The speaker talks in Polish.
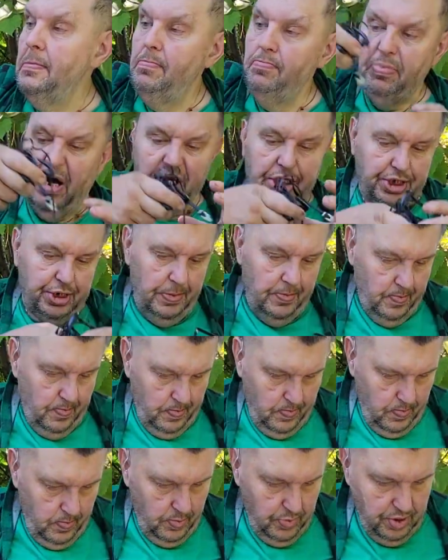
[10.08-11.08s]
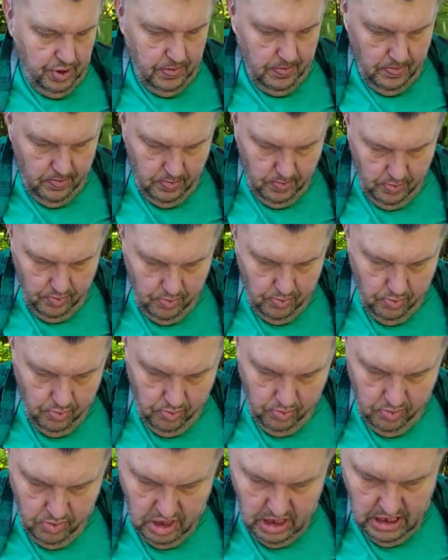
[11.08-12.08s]
Patrz. No,
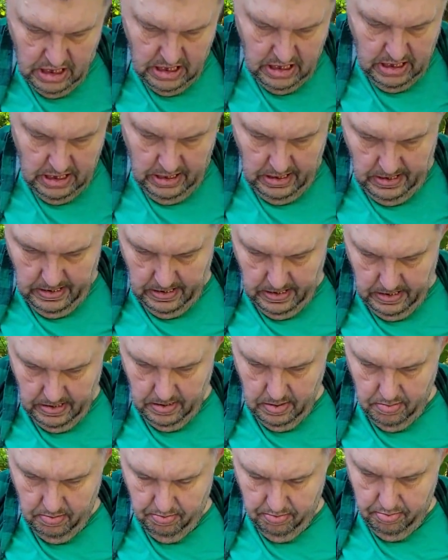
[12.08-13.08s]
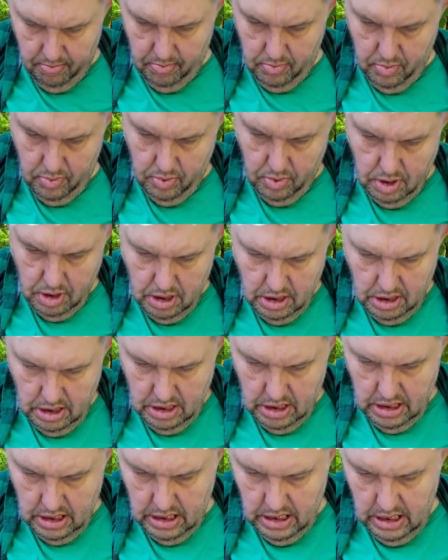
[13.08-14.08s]
pokaż. Wytłumacz mi, co to jest.
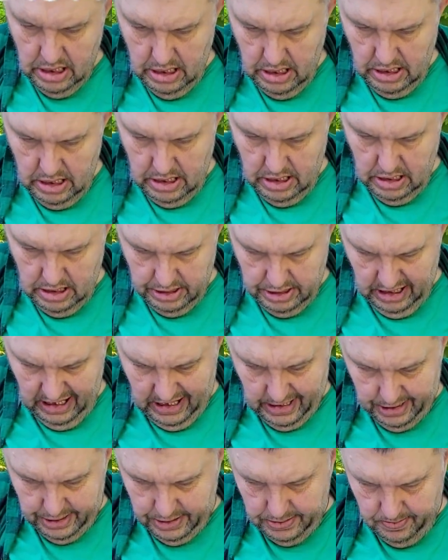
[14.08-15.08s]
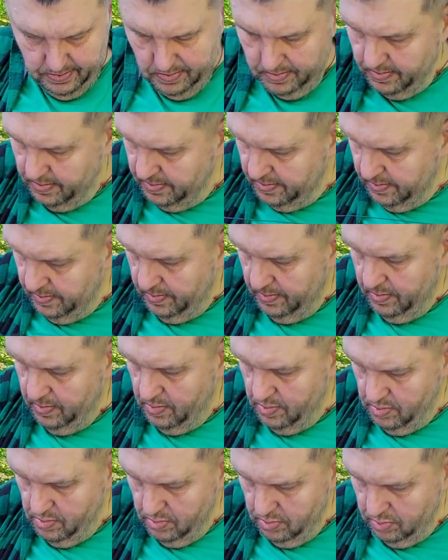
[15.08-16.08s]
Zaraz.
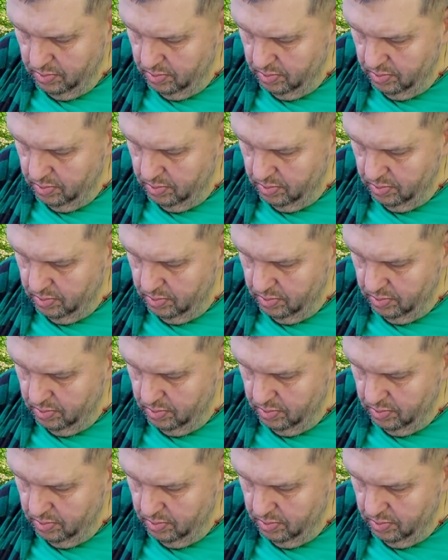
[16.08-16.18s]
No.